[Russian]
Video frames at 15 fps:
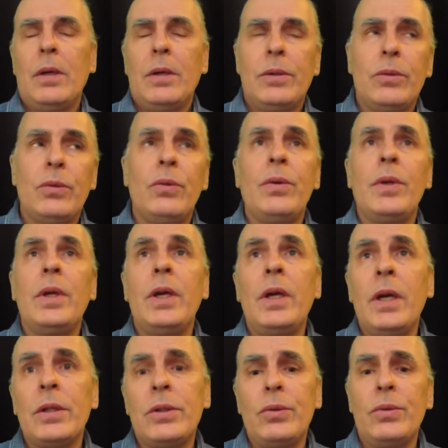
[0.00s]
Ну
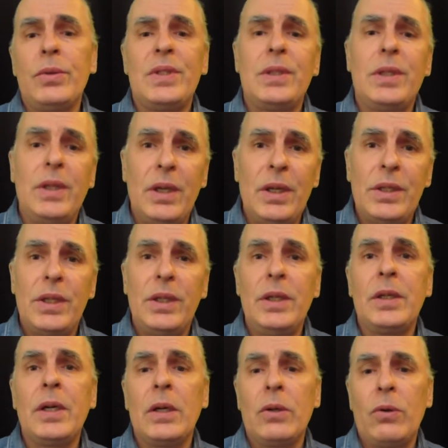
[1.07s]
нету здесь
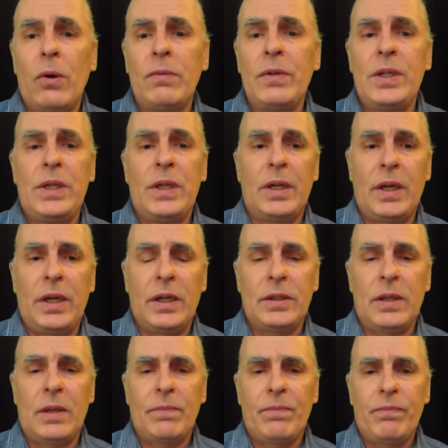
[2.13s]
никакого
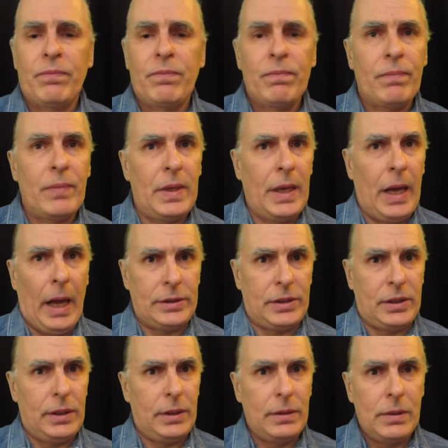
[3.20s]
секрета.
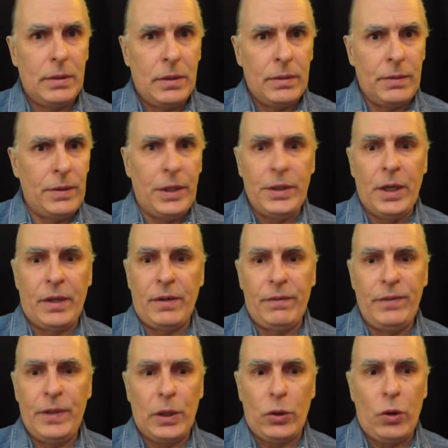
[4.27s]
Дед, не
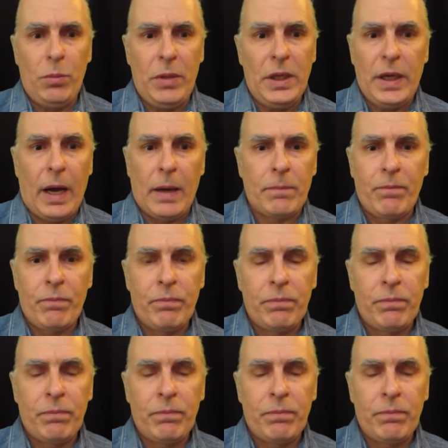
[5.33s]
нервируй меня.